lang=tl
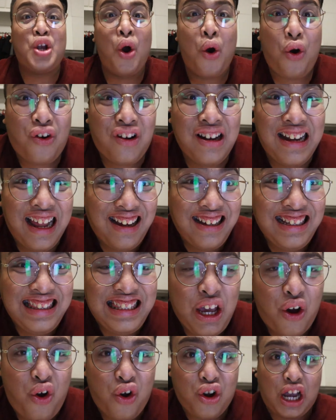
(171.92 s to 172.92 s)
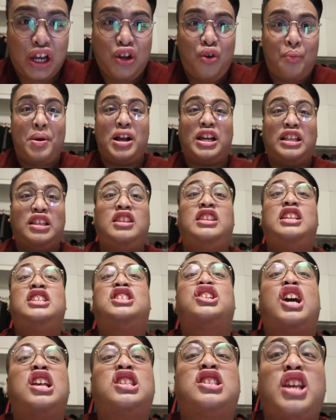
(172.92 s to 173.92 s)
Joke lang, hindi ako ganun
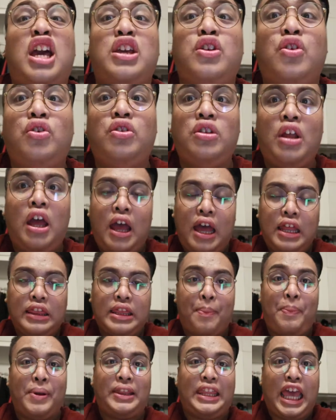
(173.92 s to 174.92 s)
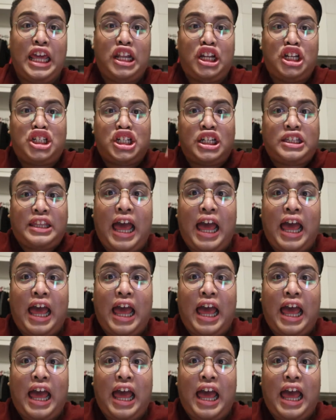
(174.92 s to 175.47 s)
mag-discuss ngayon dapat energy